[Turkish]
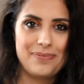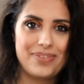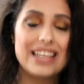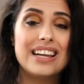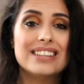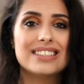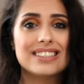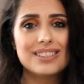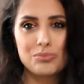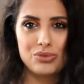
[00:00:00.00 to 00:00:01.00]
Ne
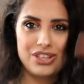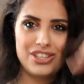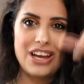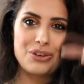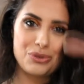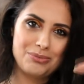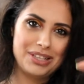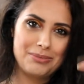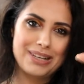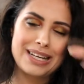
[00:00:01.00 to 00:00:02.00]
dersiniz? Bunu aşağı
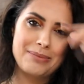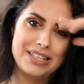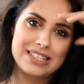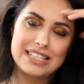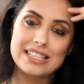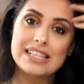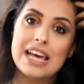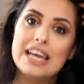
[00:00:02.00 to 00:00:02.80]
yorumlara bırakabilirsiniz.